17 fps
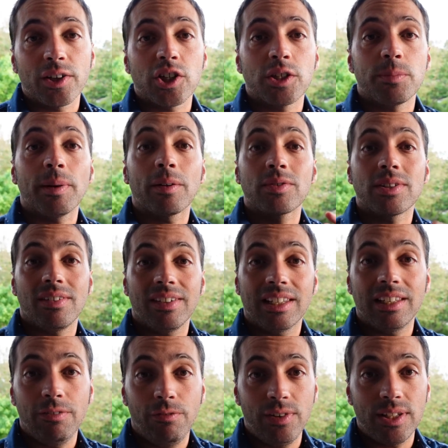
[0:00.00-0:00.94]
J'espère que vous avez
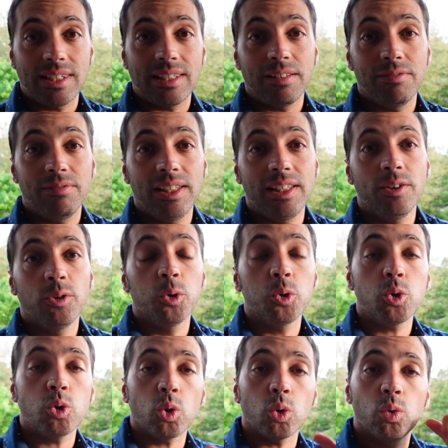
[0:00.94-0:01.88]
kiffé cette vidéo.
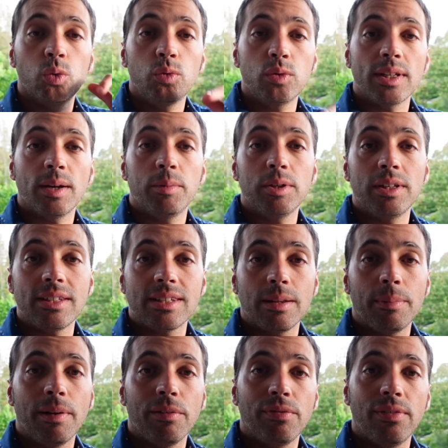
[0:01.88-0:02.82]
Surtout vous abonner si
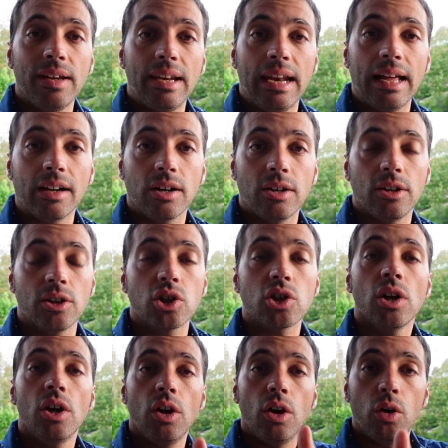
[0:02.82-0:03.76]
c'est pas fait. La
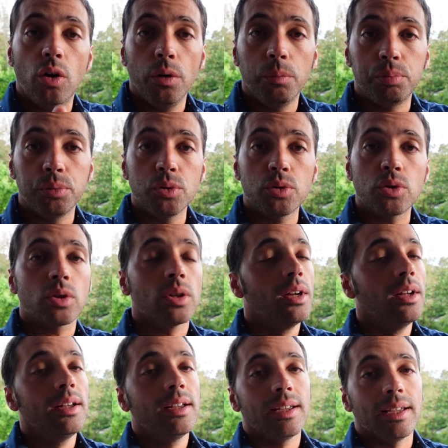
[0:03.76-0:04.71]
cloche, le pouce.
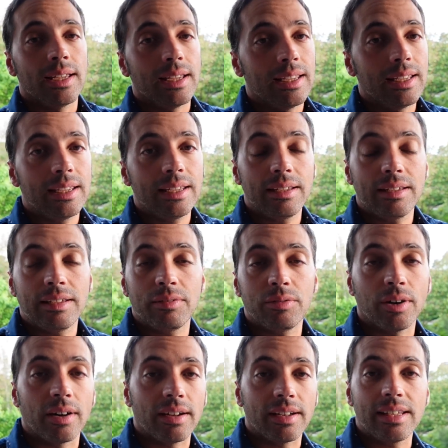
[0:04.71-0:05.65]
Et
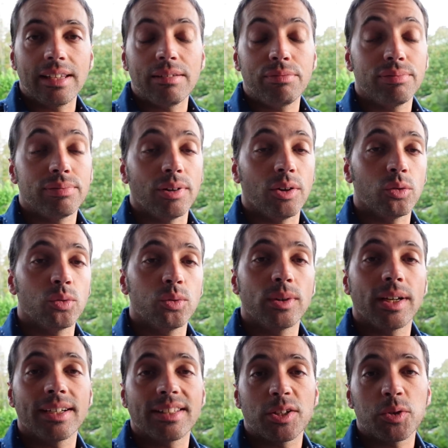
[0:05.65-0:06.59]
voilà, et en tout
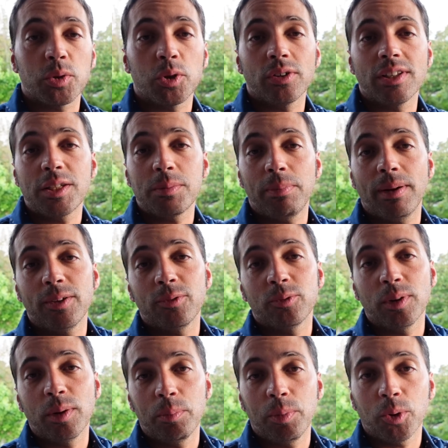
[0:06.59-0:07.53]
cas que ce soit en Espagne ou
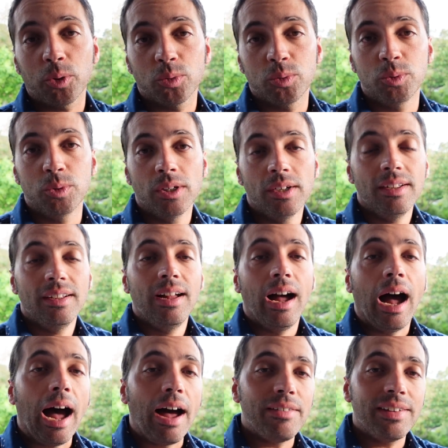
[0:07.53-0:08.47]
n'importe où,
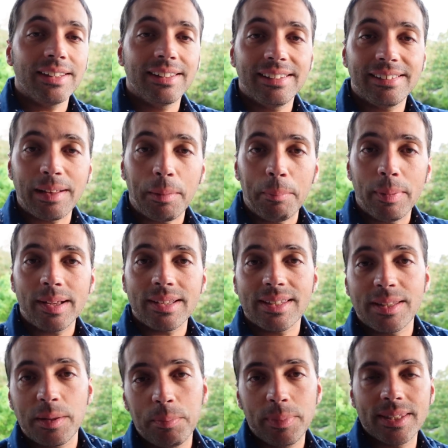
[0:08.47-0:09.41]
avec des tapas,
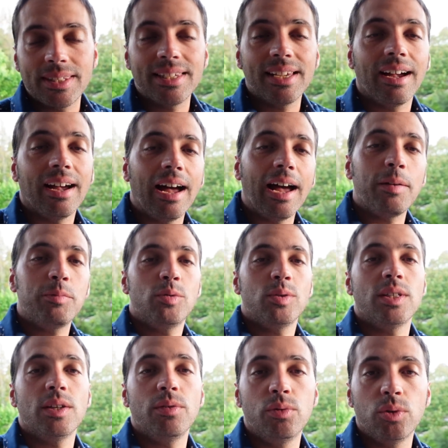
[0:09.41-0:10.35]
des pizzas,
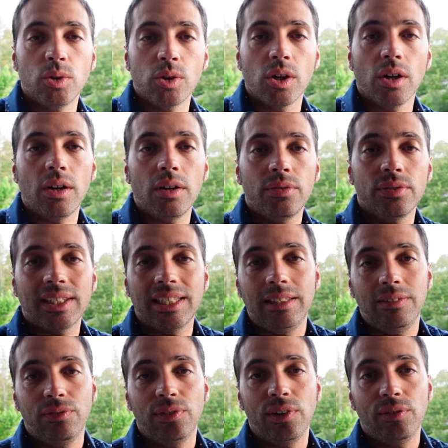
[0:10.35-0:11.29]
amusez-vous au golf,
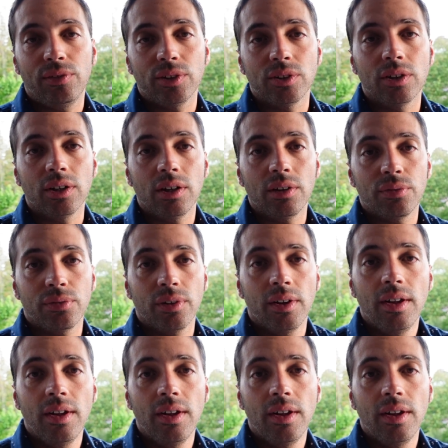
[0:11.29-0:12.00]
kiffez votre golf.